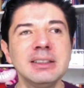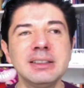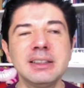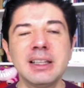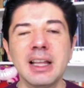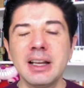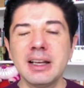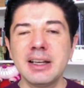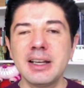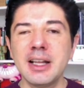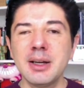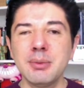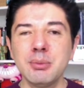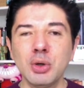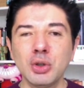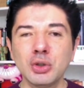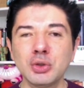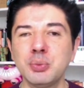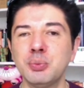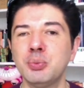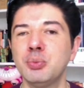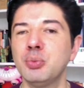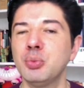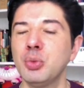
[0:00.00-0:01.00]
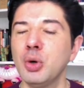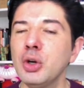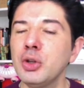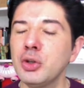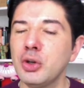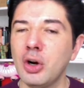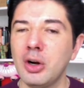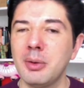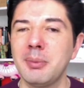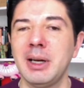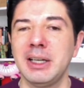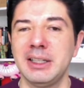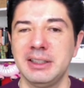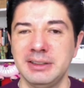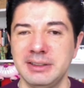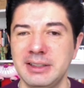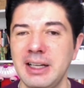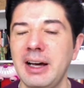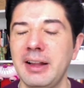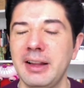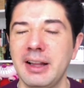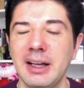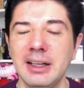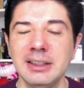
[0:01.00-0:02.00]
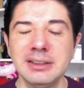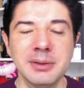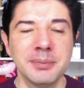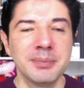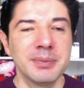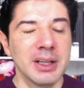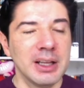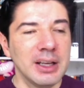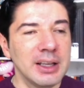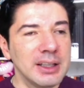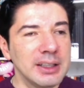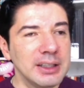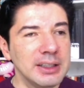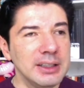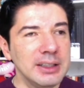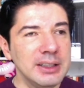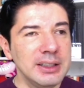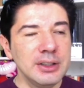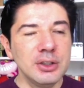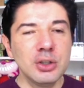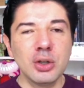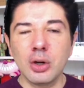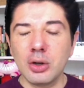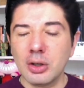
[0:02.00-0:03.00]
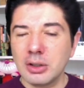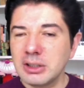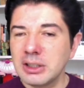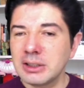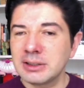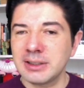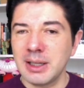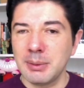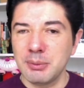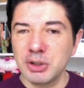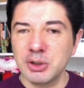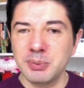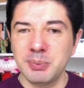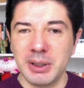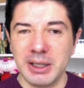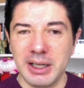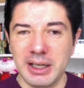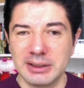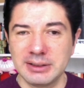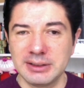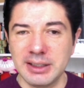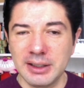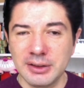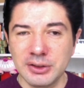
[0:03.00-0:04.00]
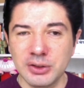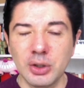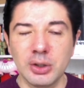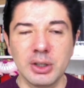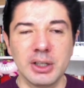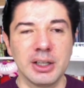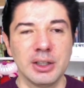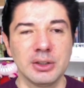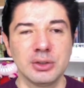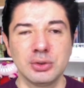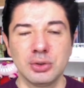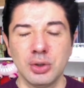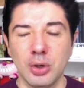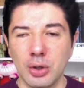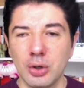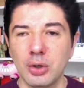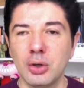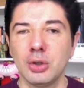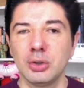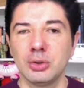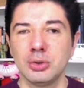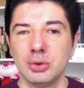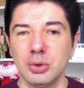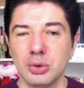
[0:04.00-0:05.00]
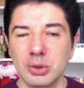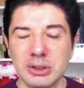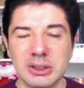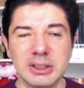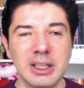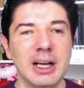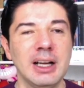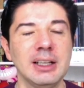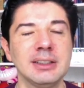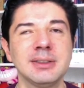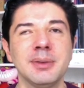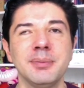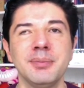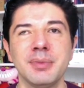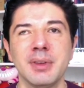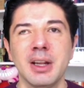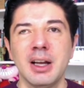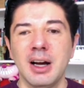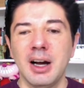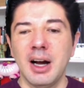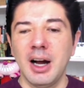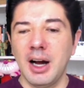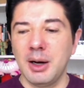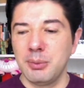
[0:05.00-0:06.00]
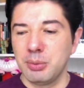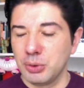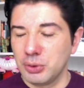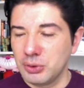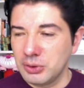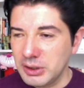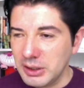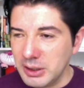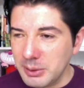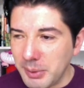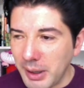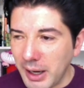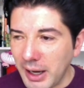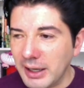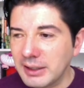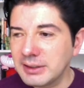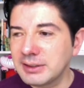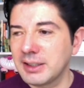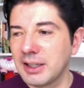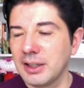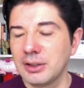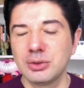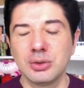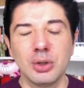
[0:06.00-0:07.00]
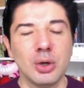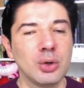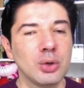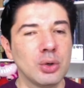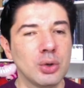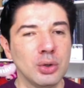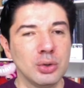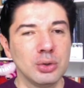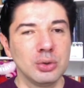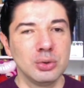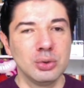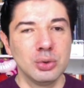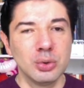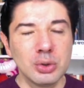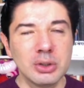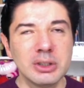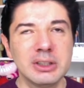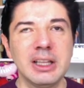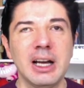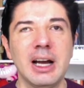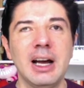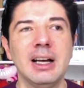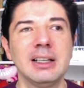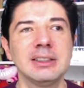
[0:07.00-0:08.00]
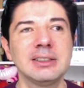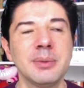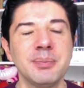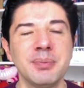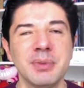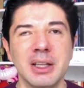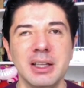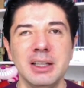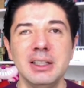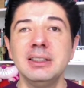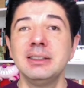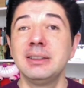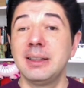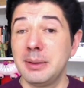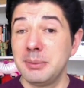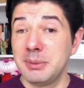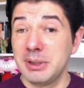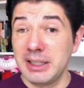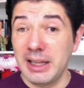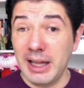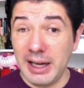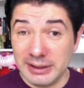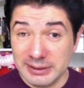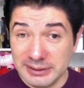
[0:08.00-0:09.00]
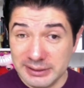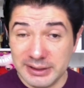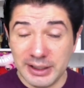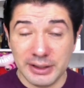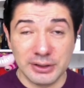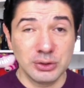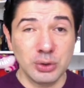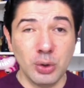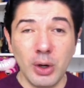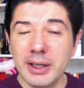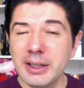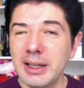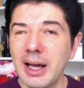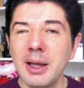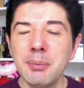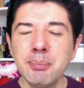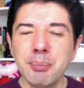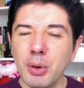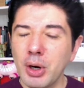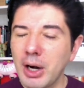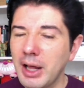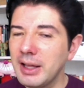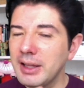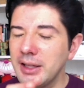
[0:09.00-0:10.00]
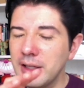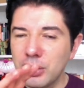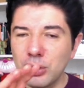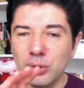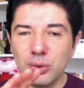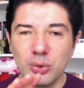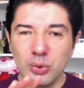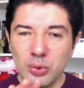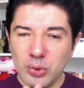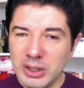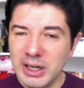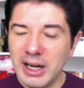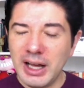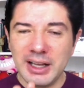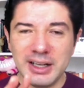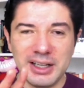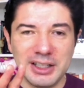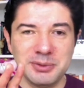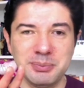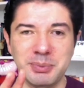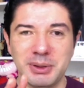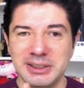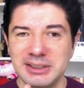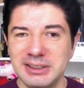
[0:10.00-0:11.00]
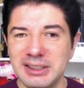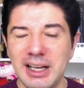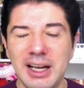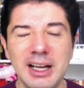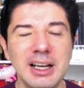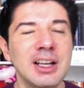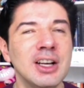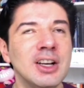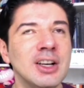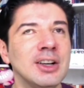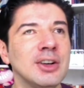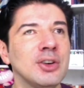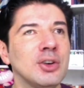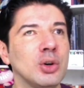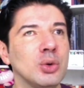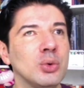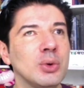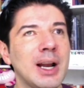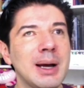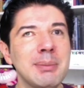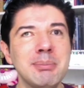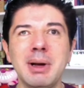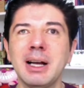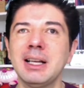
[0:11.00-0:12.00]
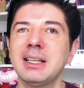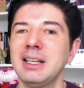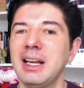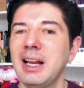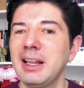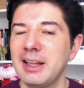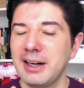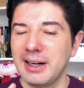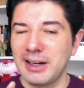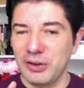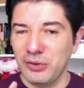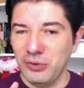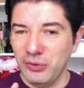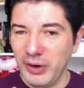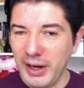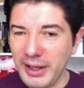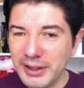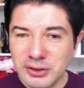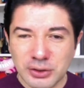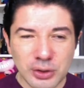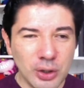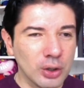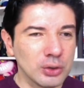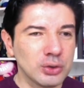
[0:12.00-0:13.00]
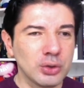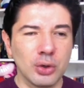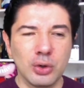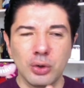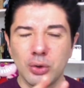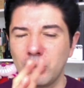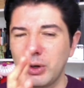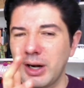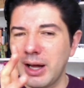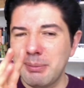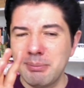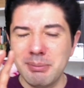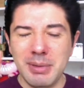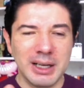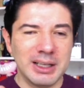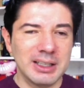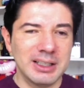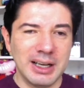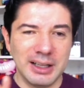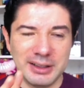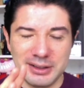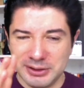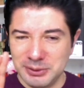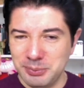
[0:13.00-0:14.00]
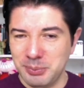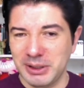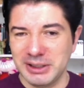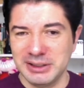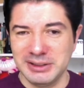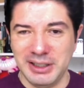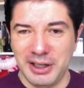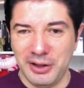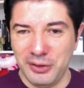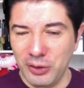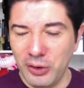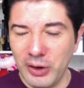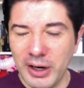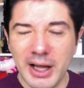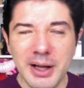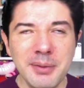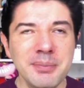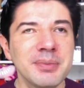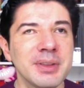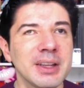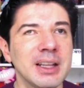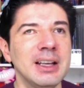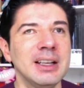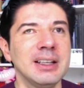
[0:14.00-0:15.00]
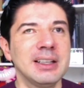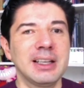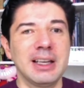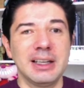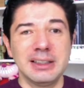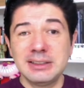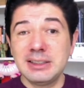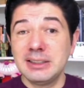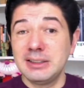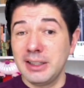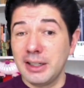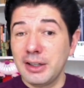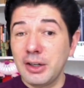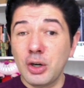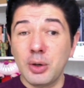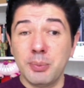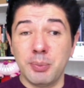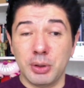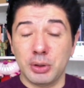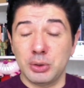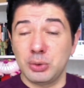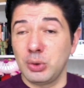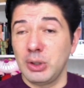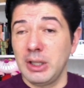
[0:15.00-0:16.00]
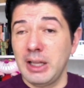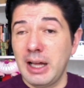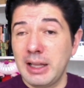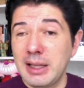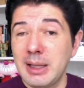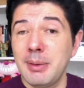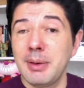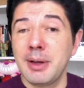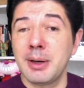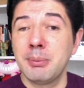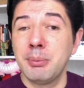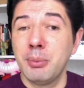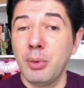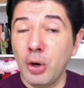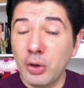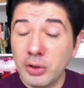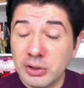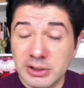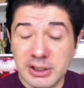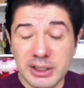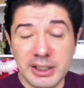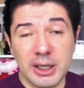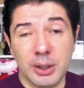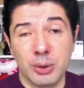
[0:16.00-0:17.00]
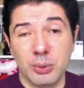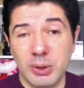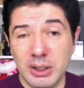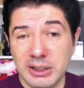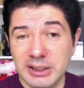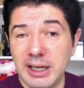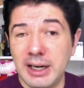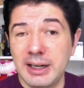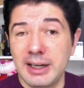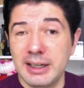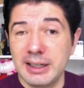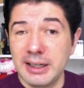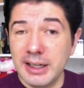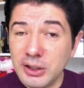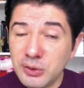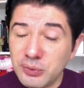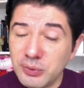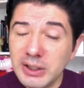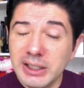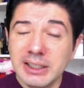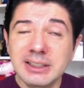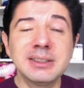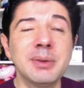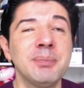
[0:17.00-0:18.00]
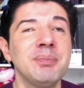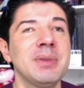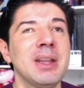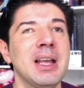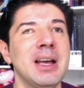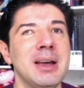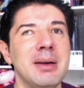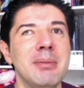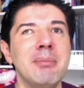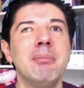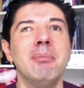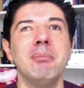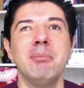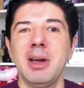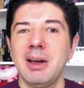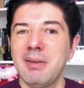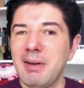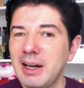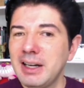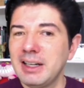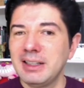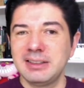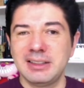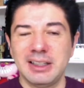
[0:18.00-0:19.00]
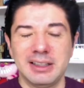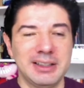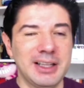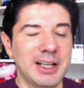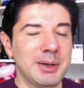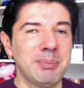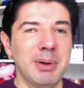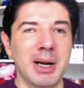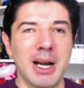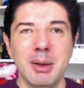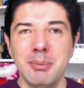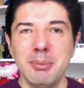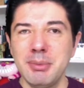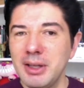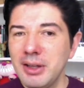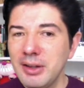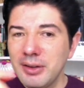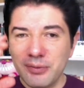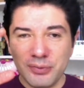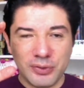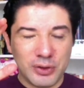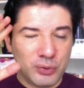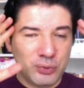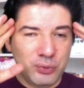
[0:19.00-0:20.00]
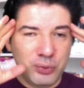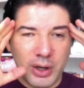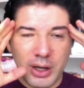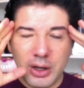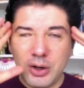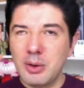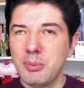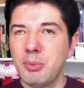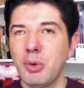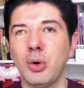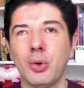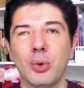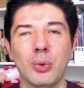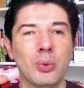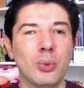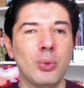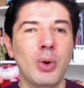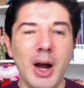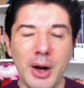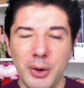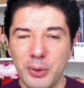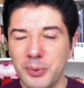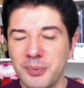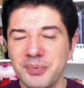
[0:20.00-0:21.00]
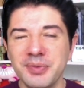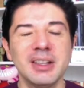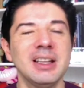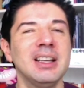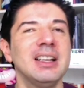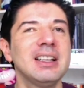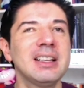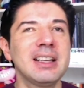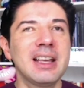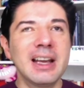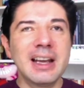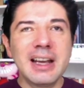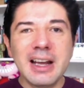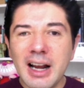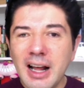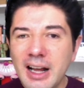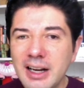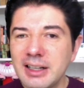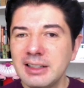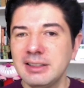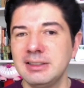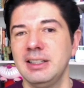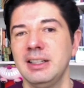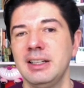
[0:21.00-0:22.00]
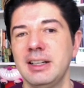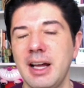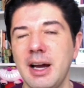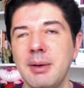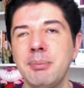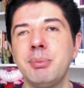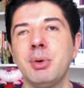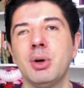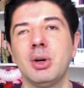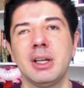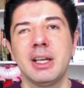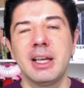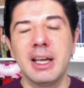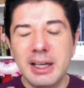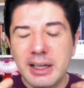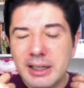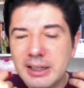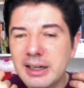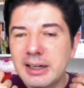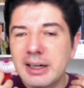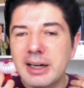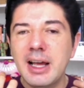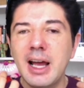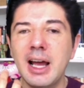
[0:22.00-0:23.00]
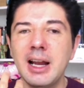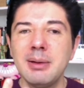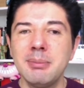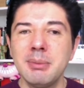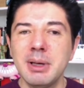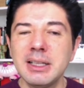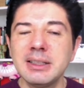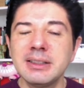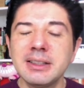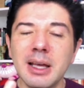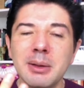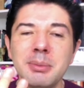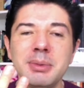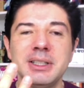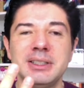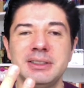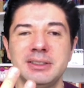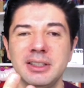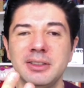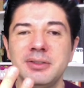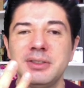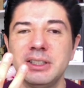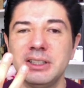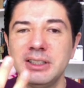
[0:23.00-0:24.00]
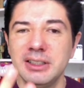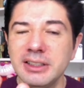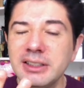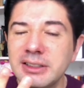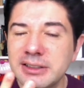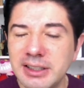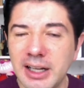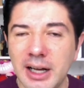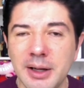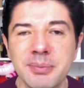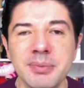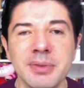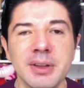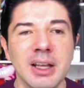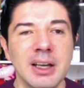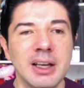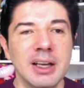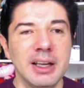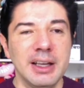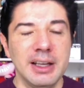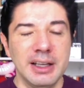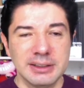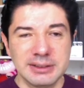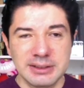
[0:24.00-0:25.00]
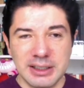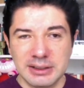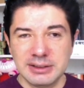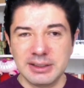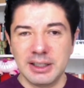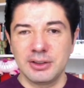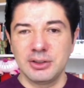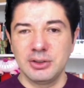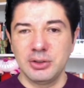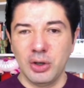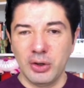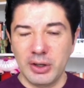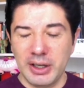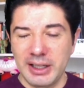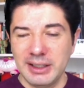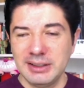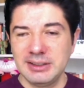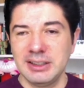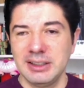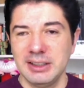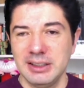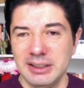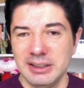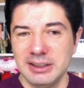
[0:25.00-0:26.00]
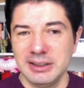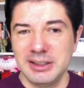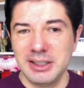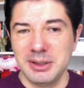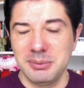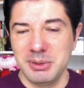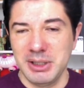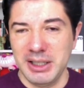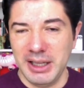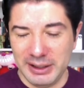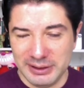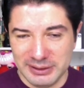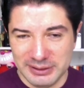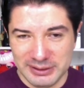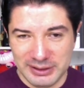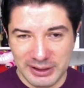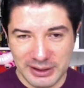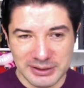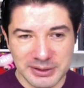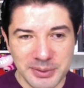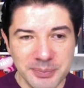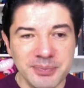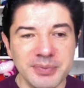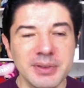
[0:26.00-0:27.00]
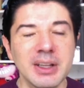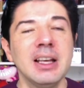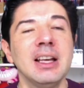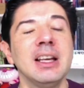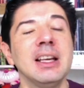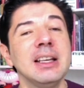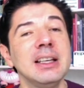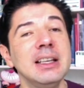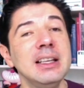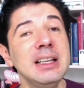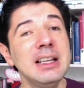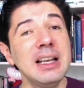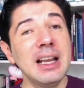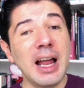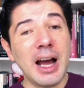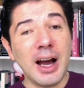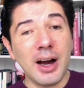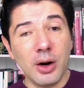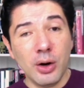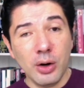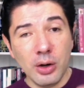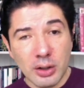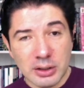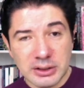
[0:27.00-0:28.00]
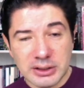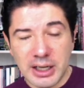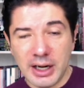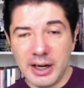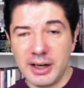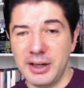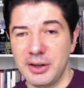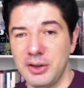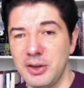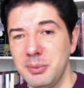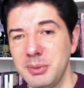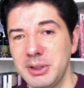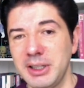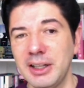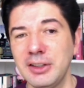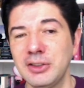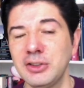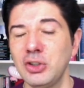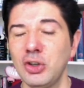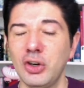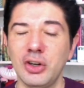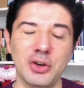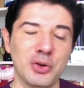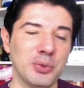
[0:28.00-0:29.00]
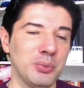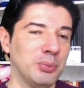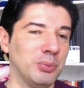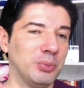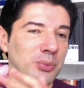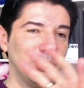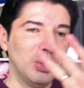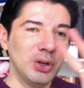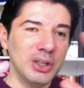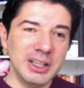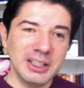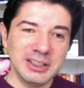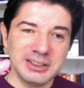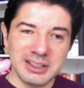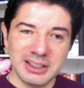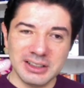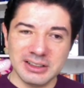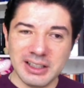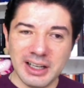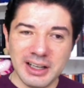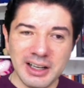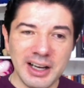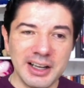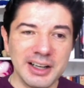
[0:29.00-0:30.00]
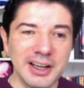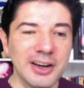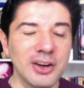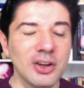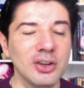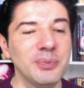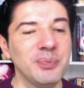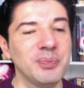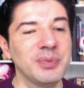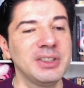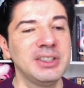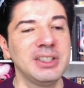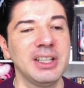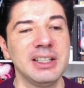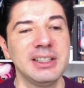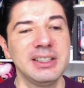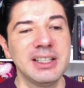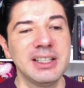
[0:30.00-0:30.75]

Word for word: tenemos muy normalizadas y no nos estamos percatando que son conductas abusivas, que son conductas intimidantes, ¿no? Hay, hay por ahí una en especial con una máquina de refrescos o con una máquina dispensadora, que si tienen oportunidad de ver Moxie que encuentran en Netflix, me van a entender. Para mí fue como, wow, qué gran escena porque realmente visibiliza estas acciones intimidantes. Y la otra recomendación muy distinta en género se